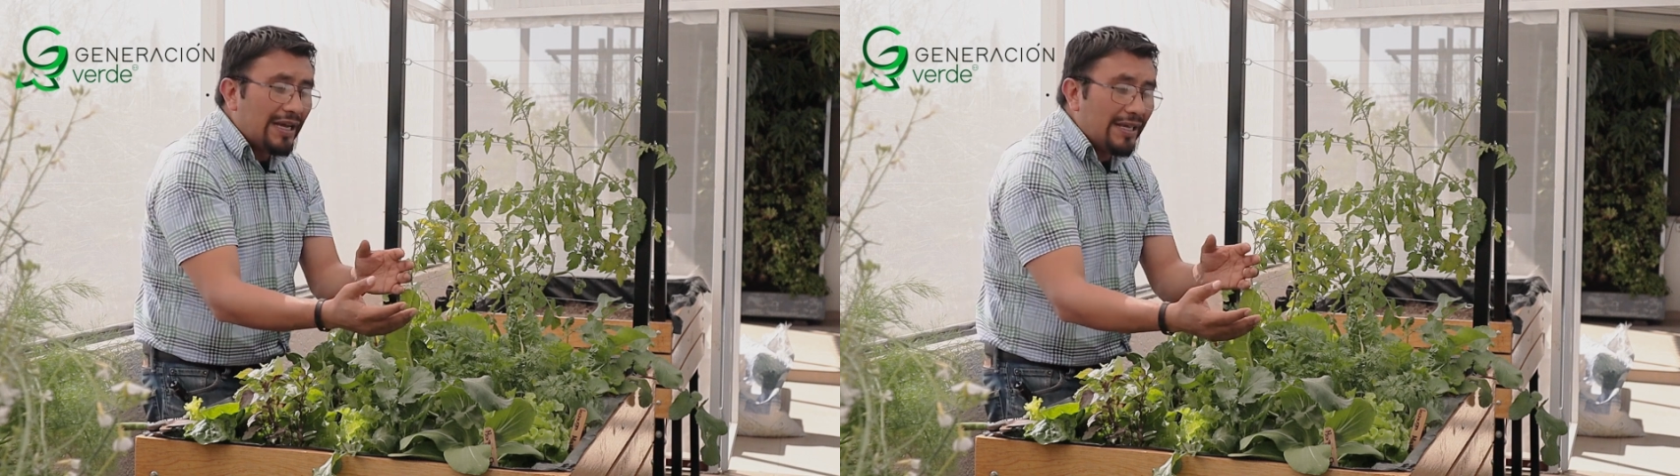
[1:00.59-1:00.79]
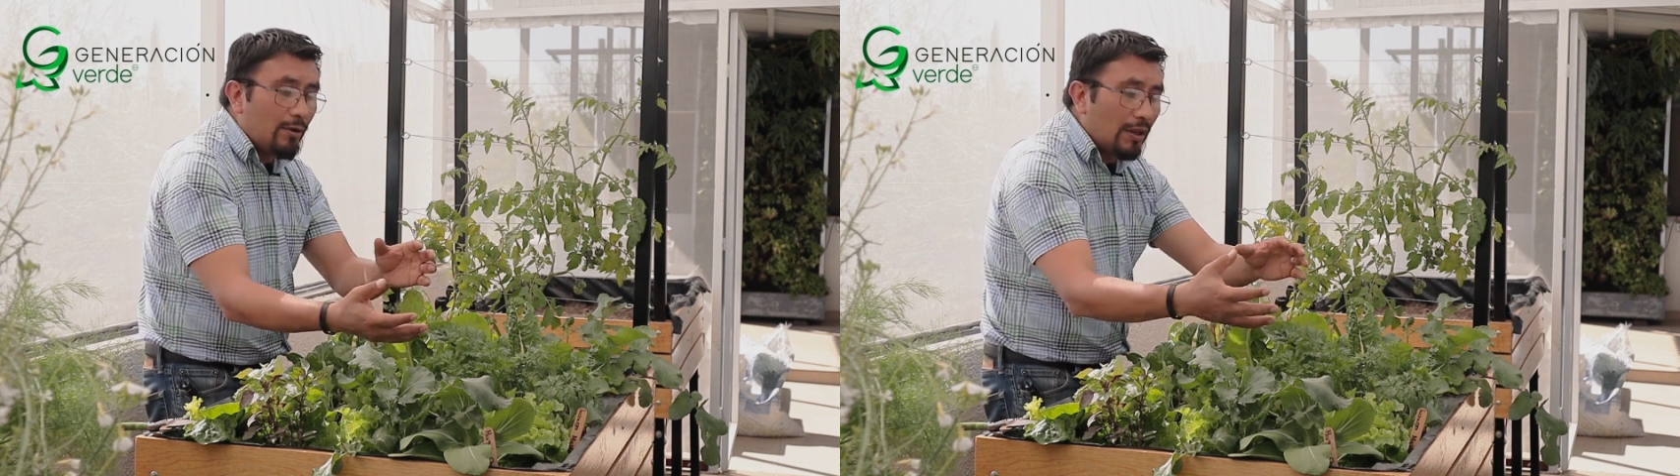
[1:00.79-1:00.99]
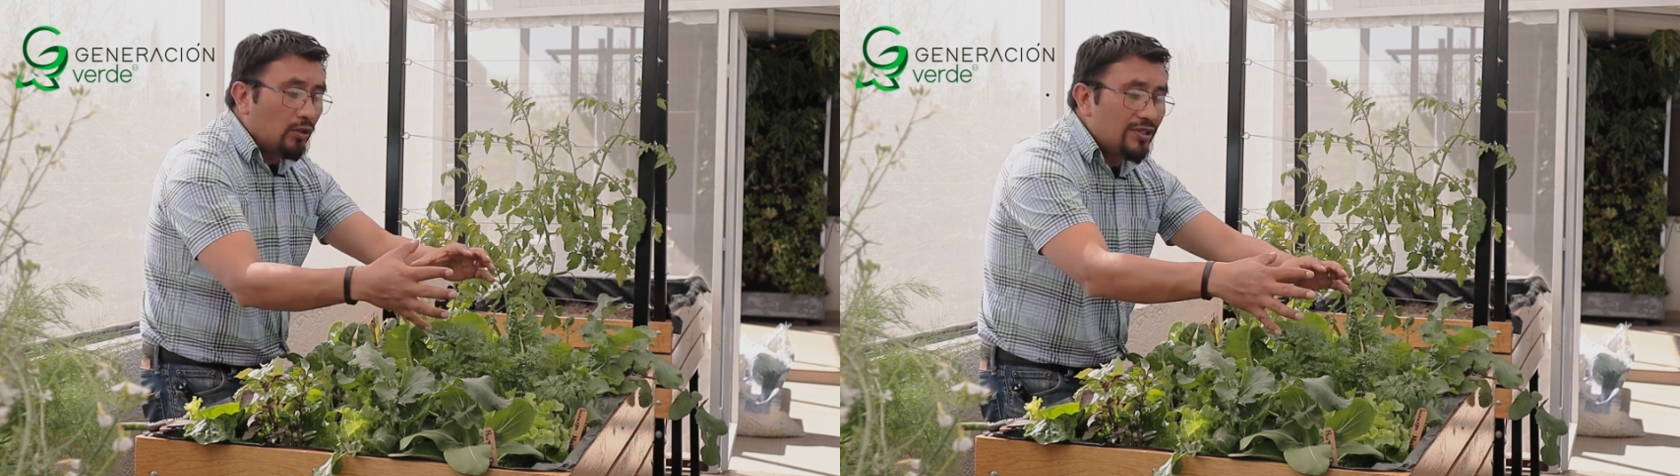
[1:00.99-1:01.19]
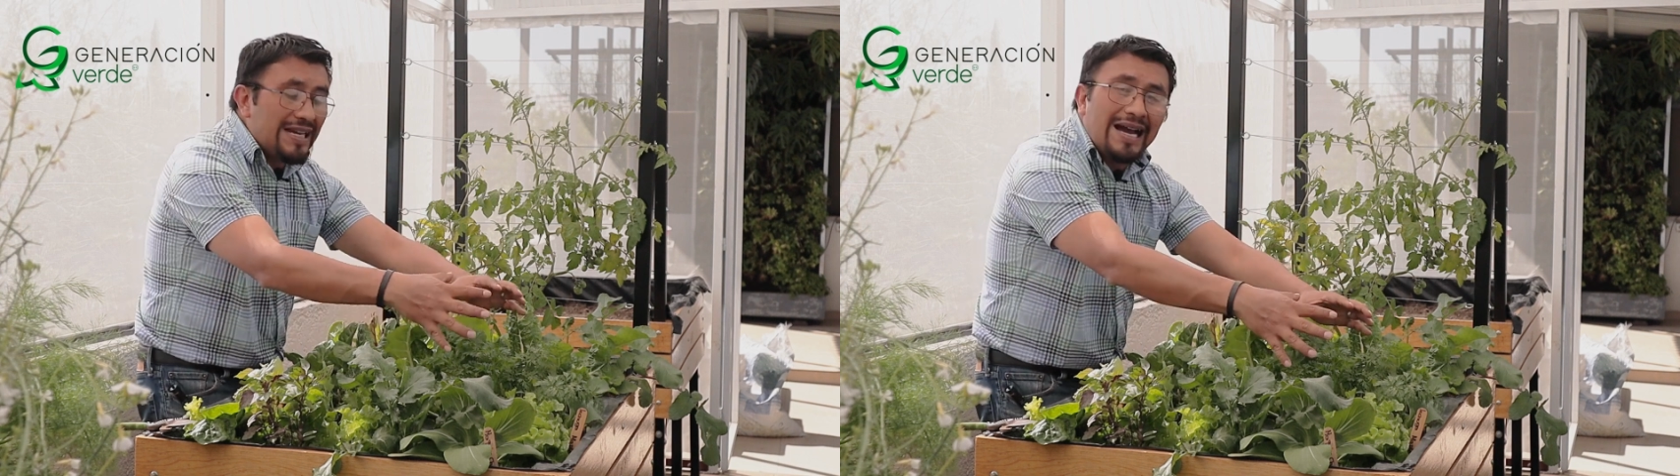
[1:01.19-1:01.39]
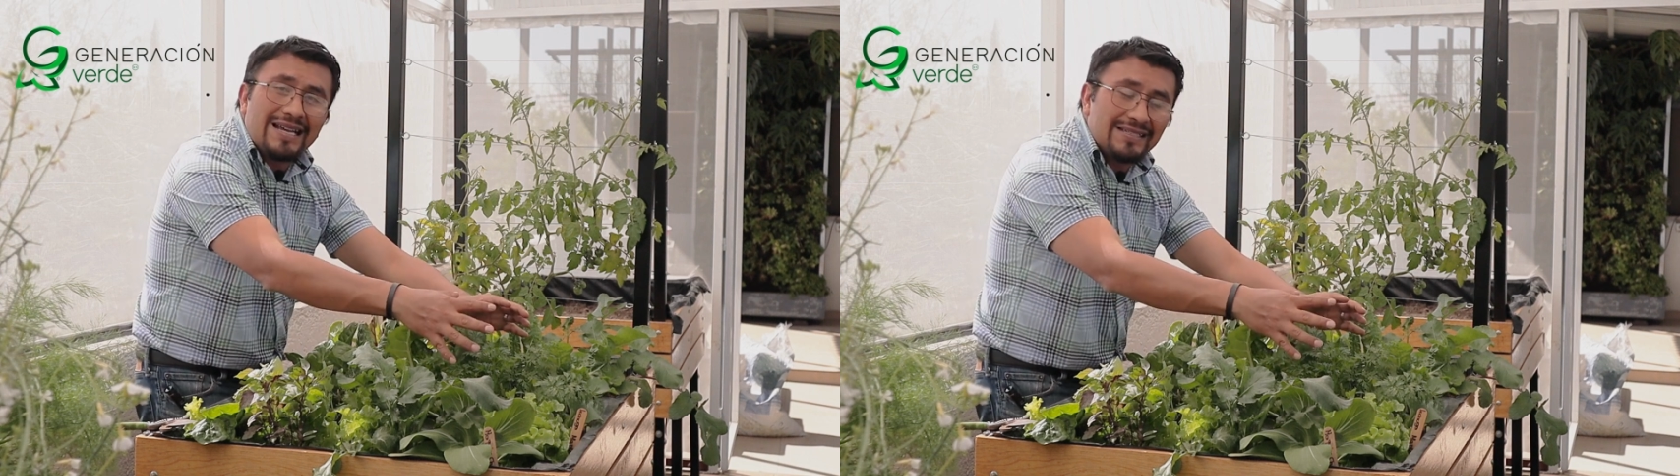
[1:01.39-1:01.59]
y cuando
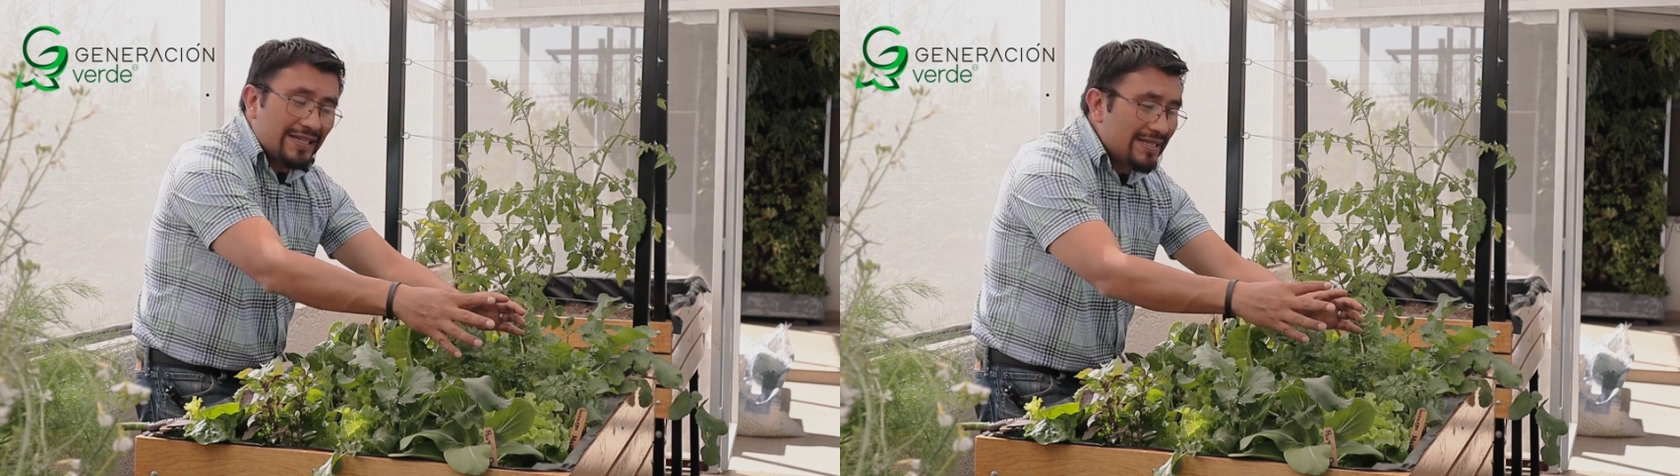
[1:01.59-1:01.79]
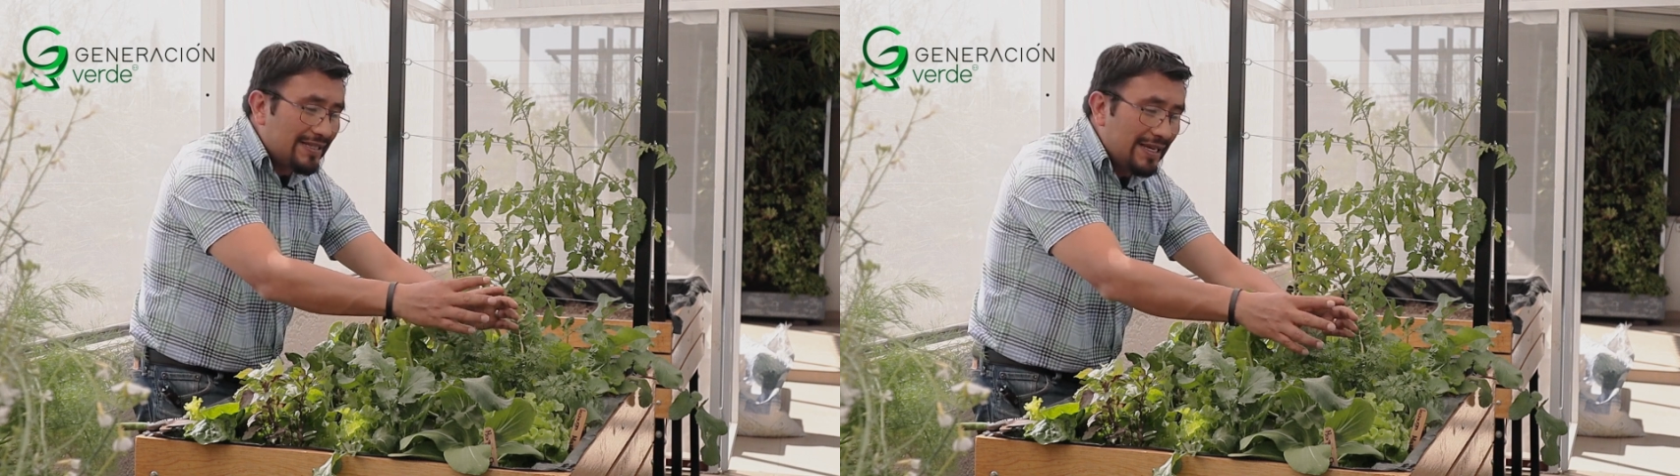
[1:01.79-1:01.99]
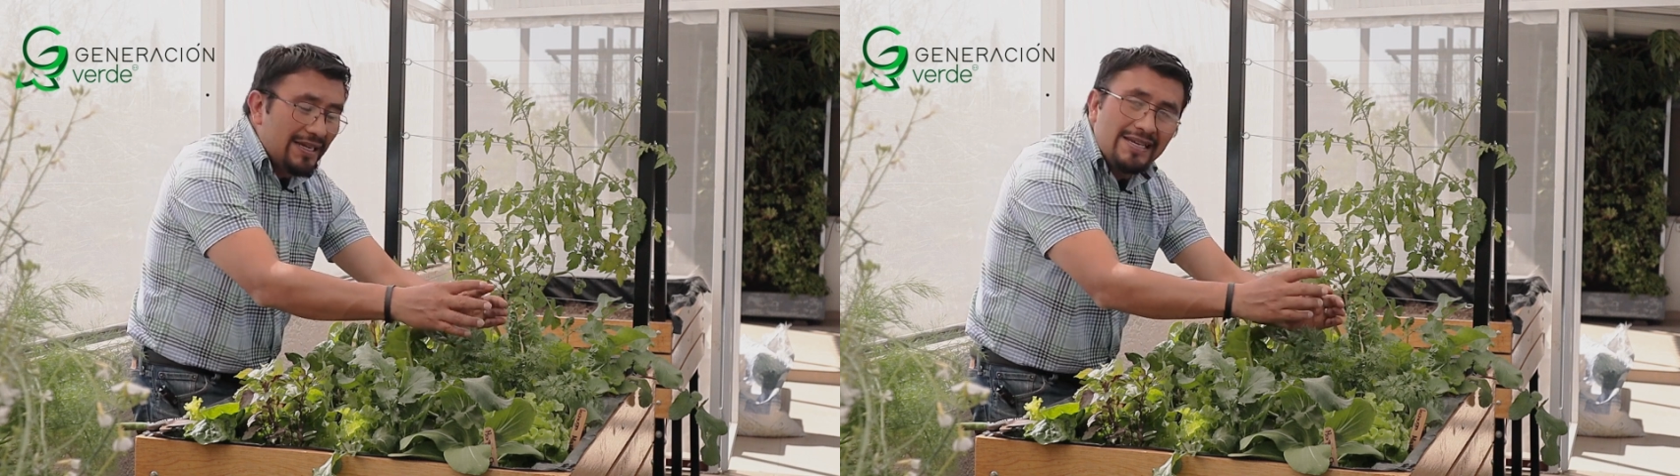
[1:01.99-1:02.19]
ya esta esté